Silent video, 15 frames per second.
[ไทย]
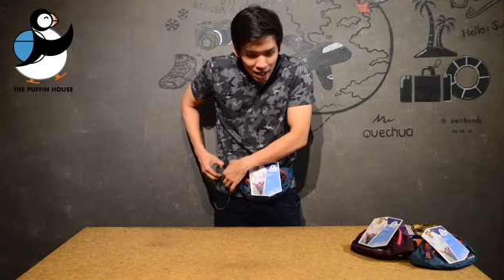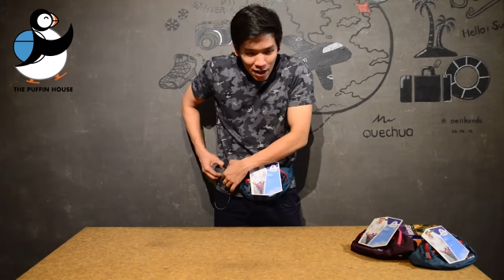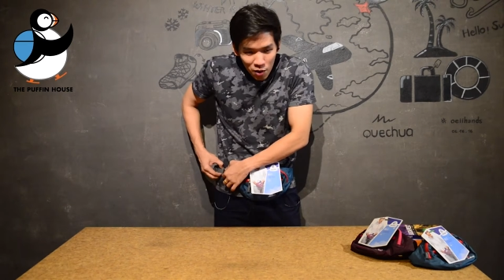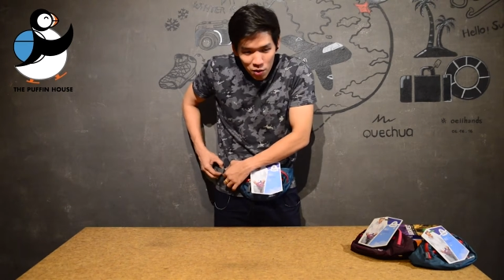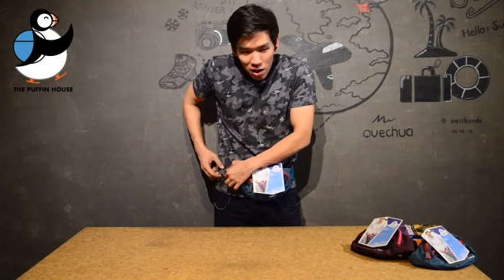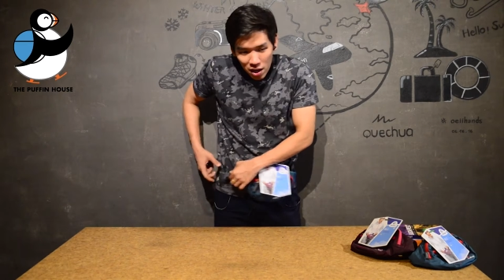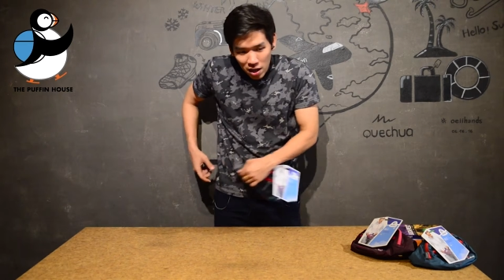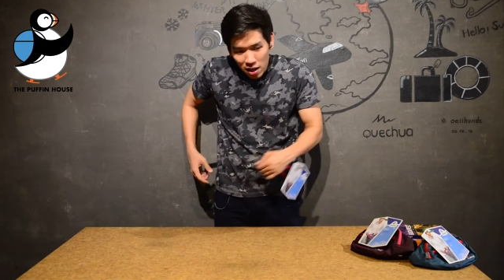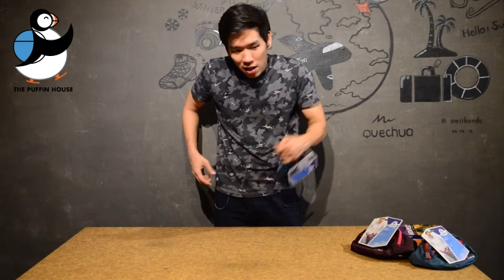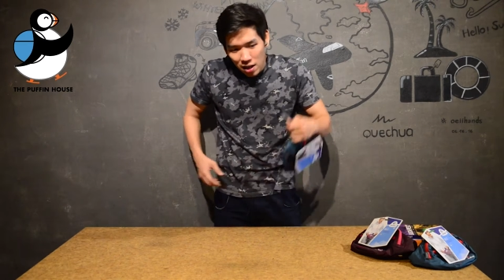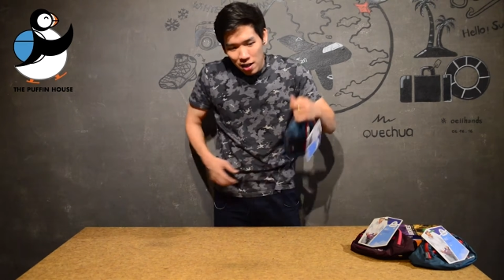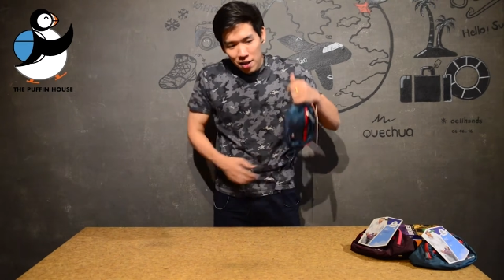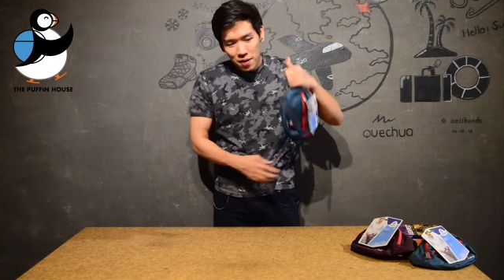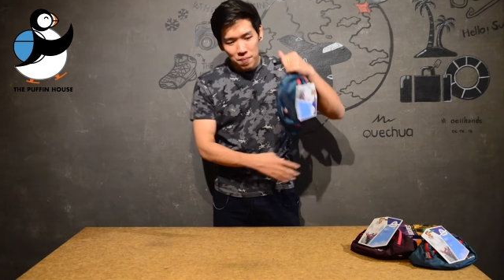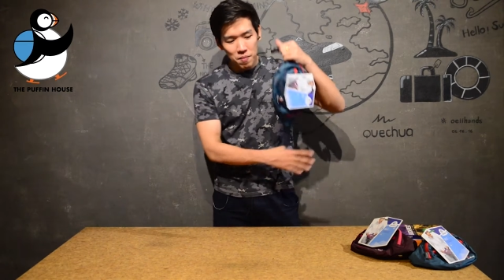ดเอวที่
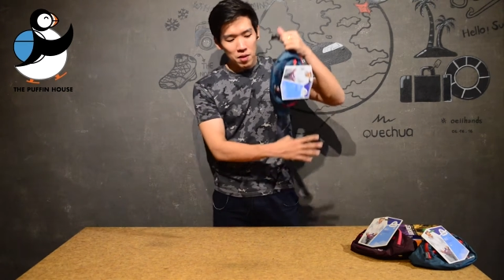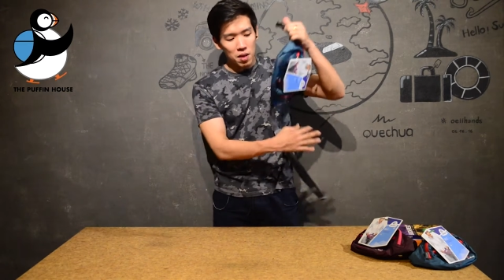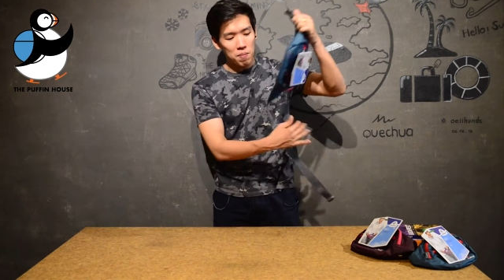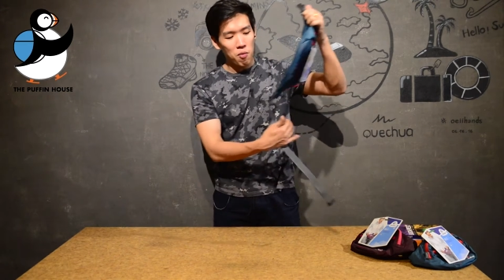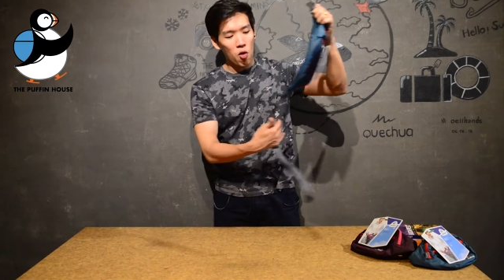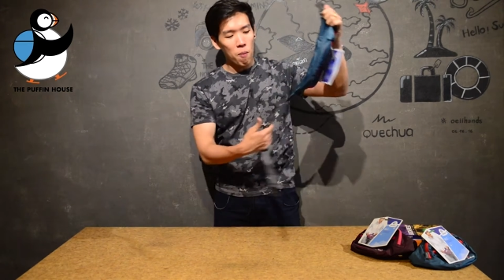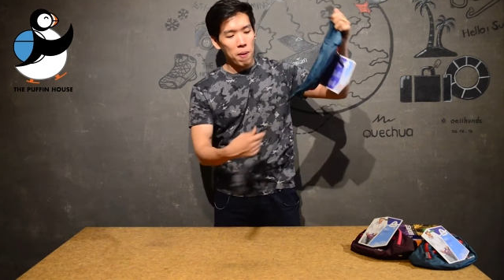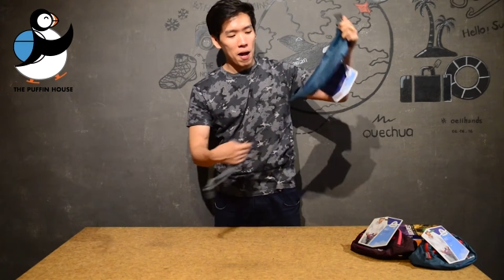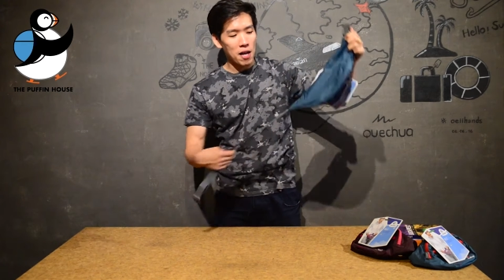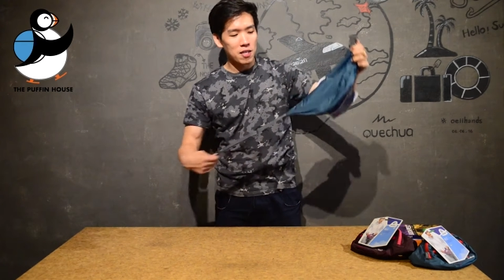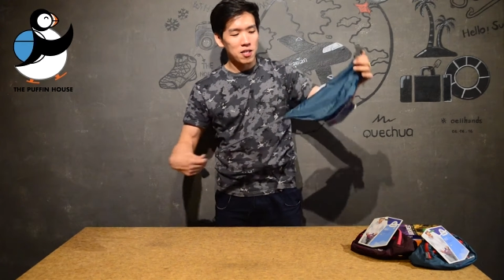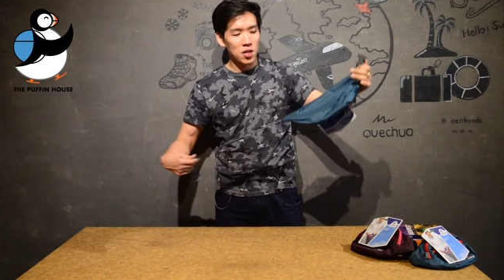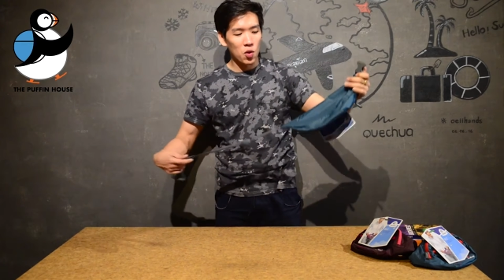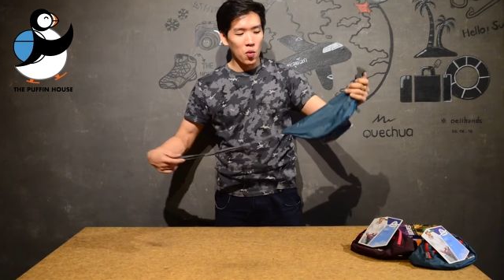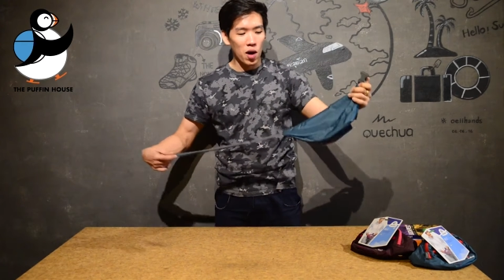พกพา
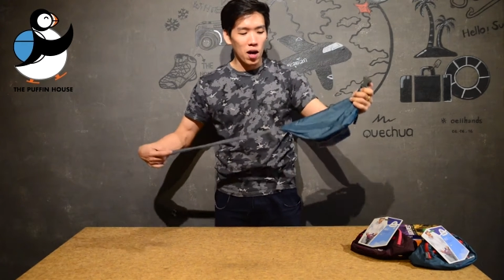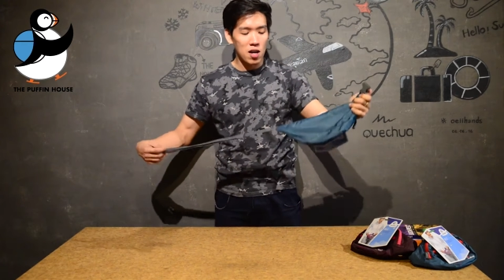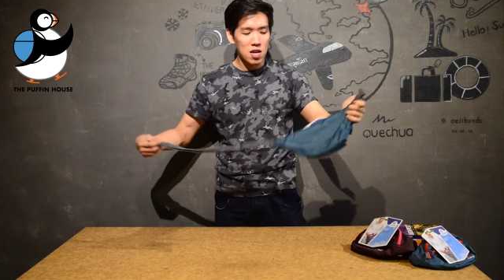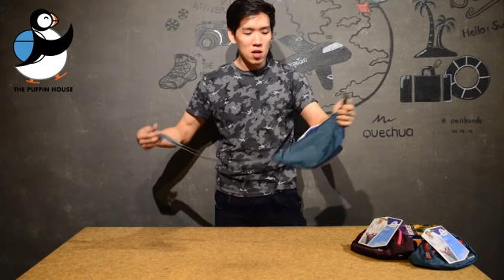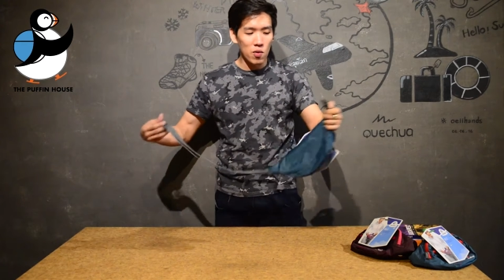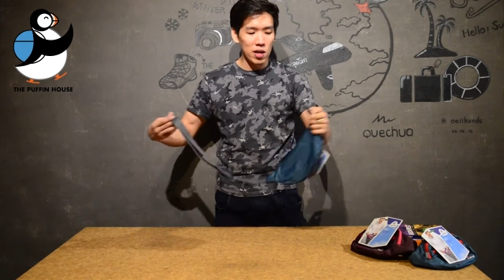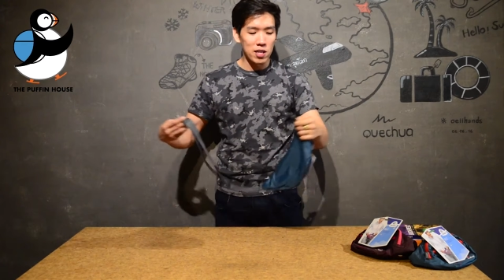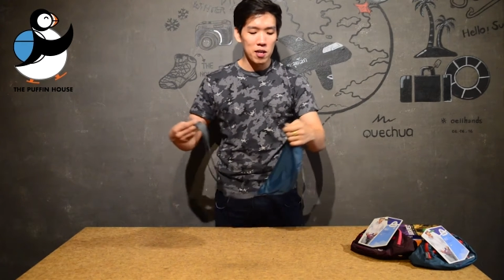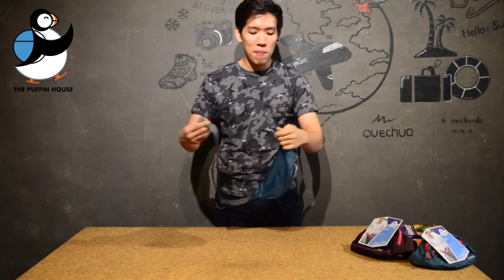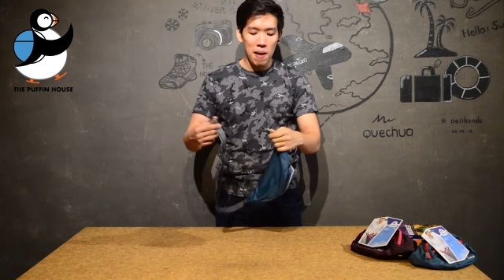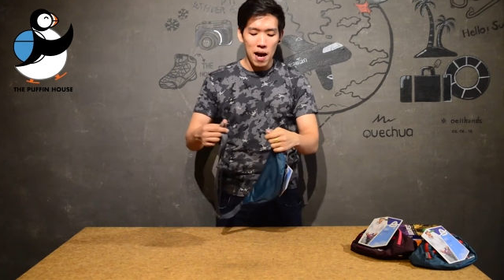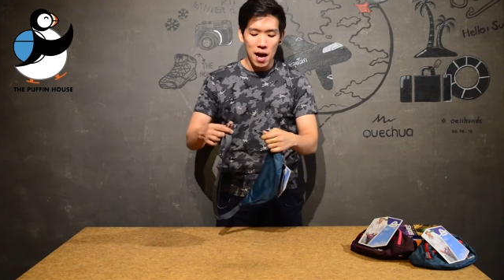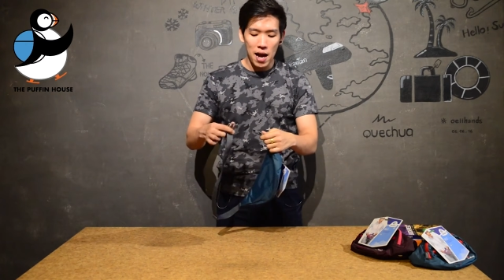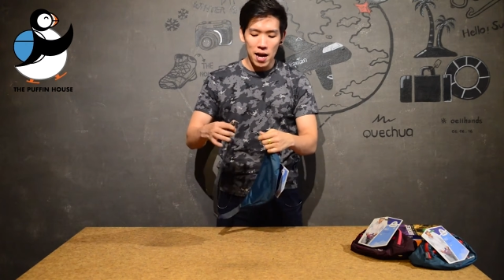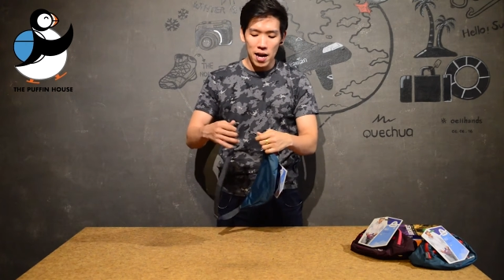สะดวกเคลื่อนไหวส
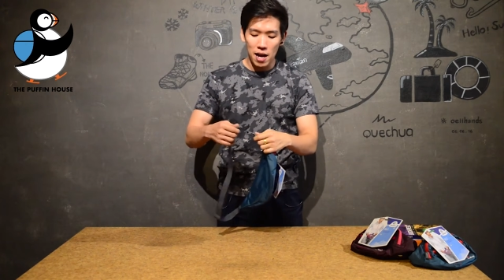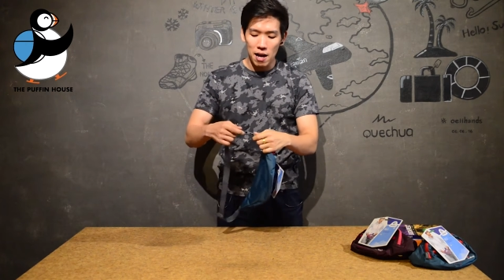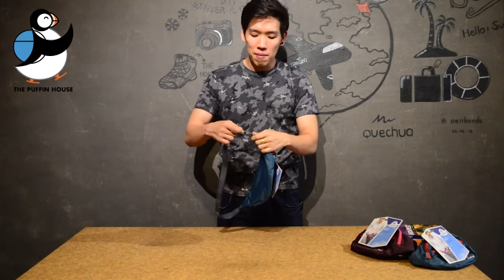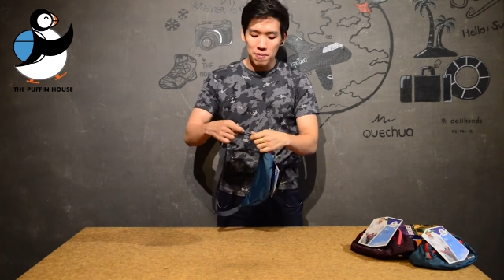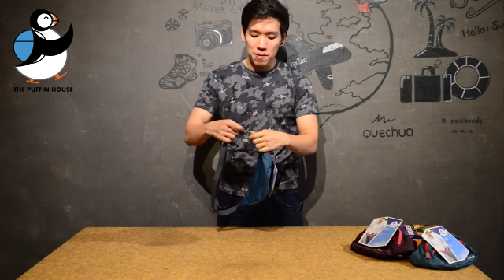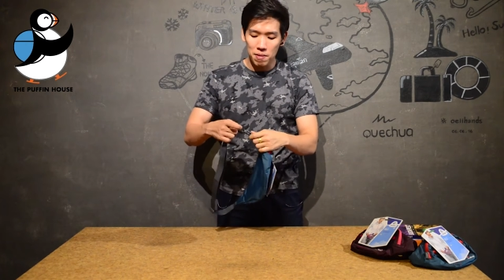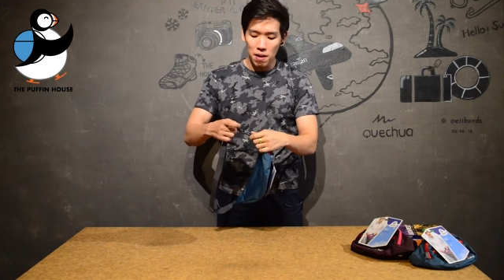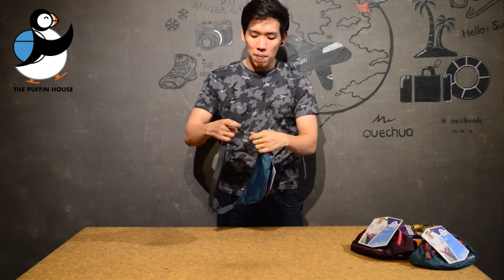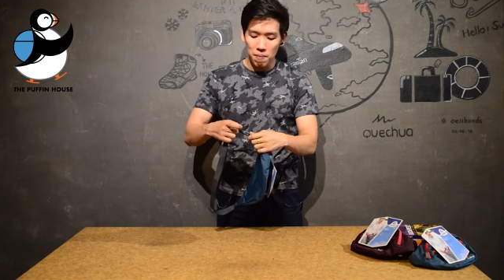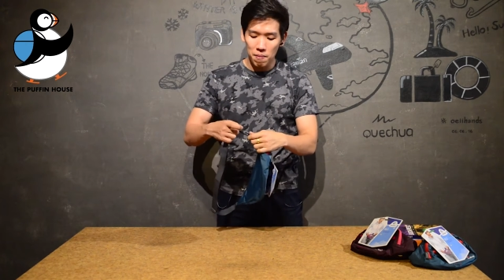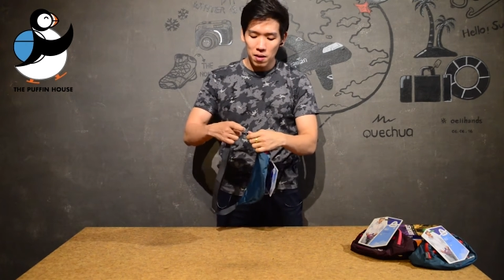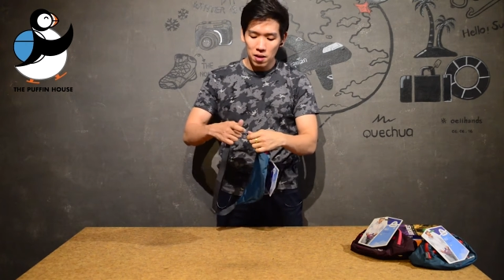บายนะครับสำหรับ